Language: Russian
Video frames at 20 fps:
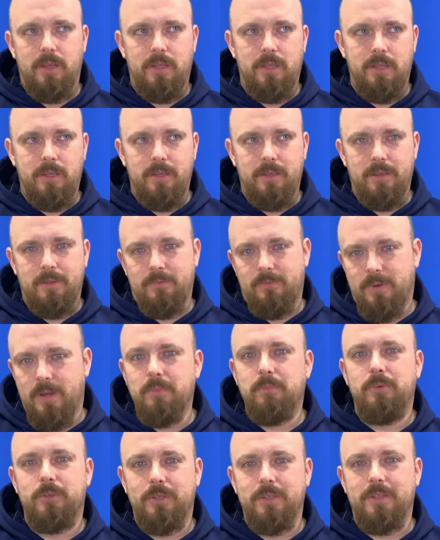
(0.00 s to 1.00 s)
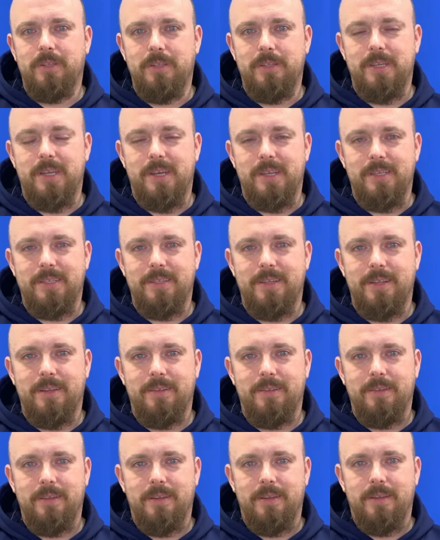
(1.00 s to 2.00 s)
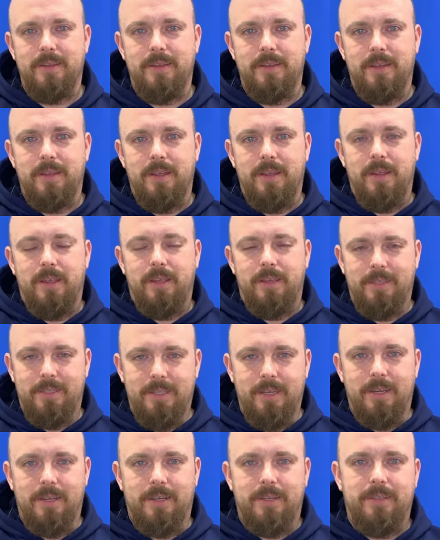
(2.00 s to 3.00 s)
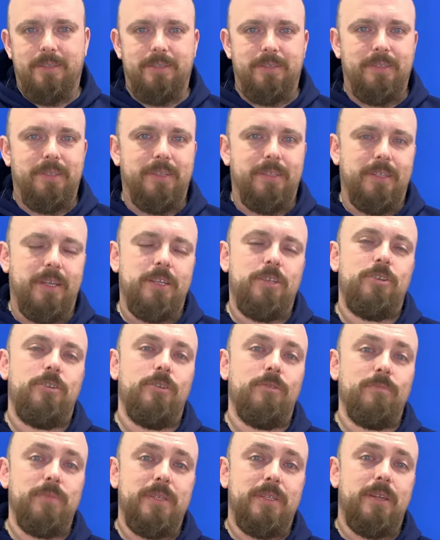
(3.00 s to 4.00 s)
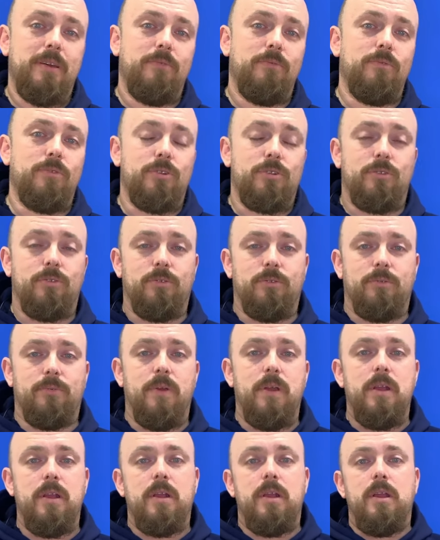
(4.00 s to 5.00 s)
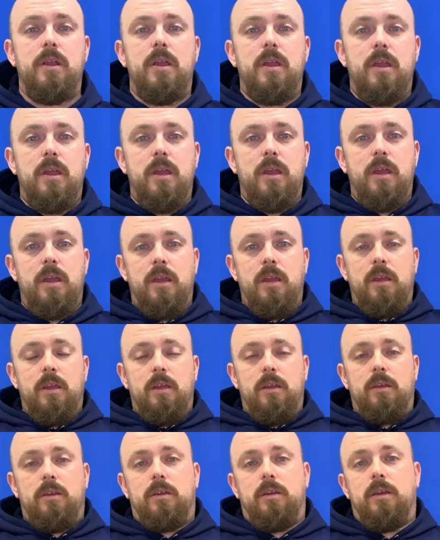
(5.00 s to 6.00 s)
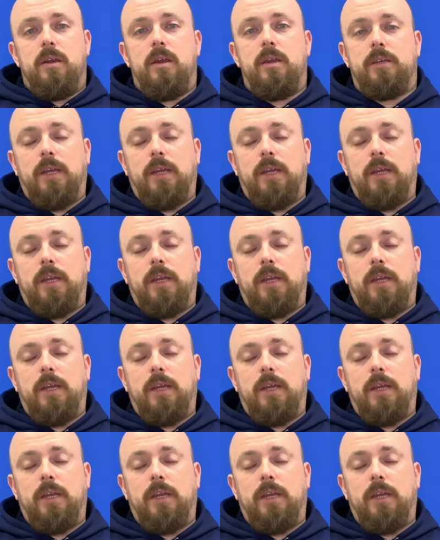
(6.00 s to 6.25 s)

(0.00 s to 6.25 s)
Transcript: И вам будет интересно. Итак, начнем с того, что э,